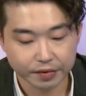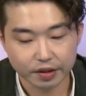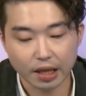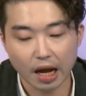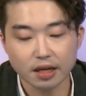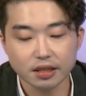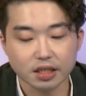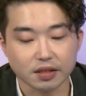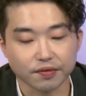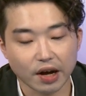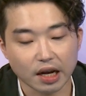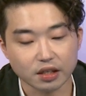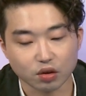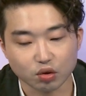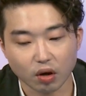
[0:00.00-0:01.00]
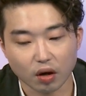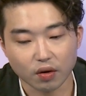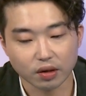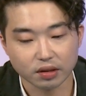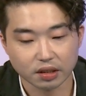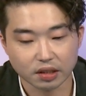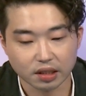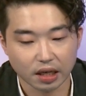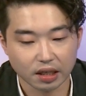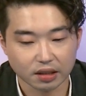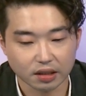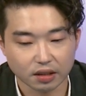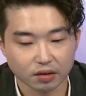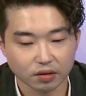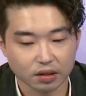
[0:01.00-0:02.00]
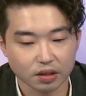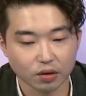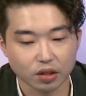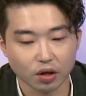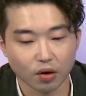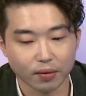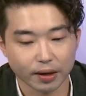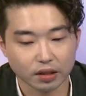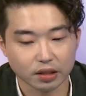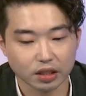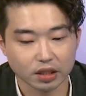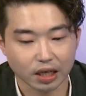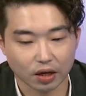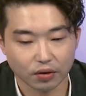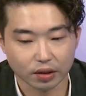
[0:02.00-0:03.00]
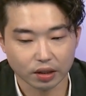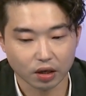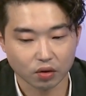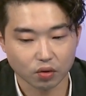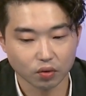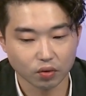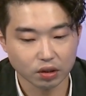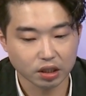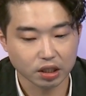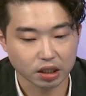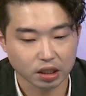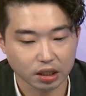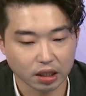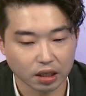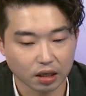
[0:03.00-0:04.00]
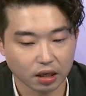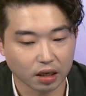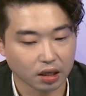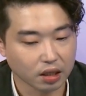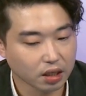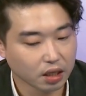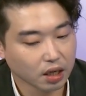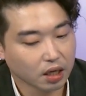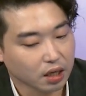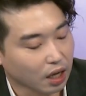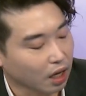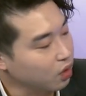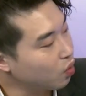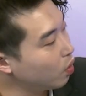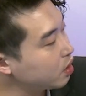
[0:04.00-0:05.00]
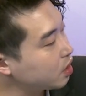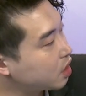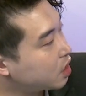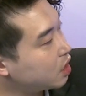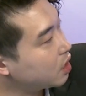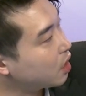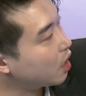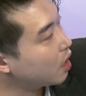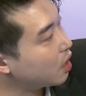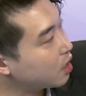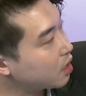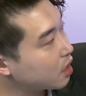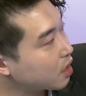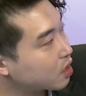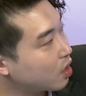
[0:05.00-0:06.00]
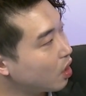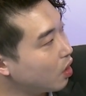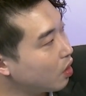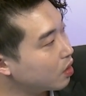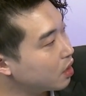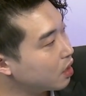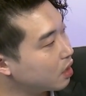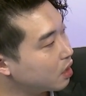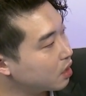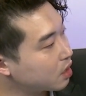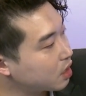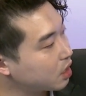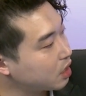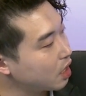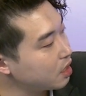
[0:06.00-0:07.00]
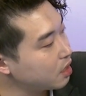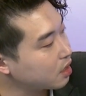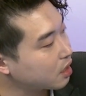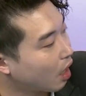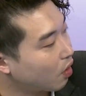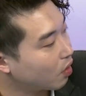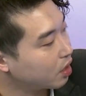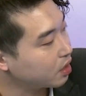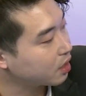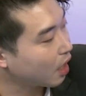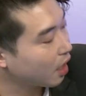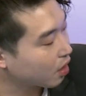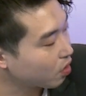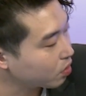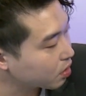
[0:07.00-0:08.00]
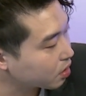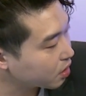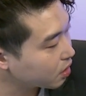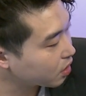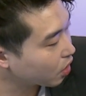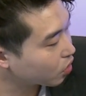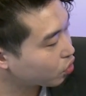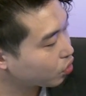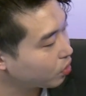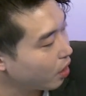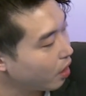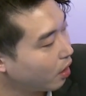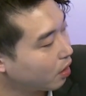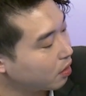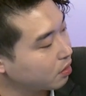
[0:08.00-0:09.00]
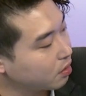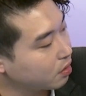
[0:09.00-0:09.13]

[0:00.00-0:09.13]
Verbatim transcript: 当时发生状况是这样子。这个时候我们要再讲回到郭喜了啊。啊，郭喜呢，那个时候呢，先找了一家公司叫 g l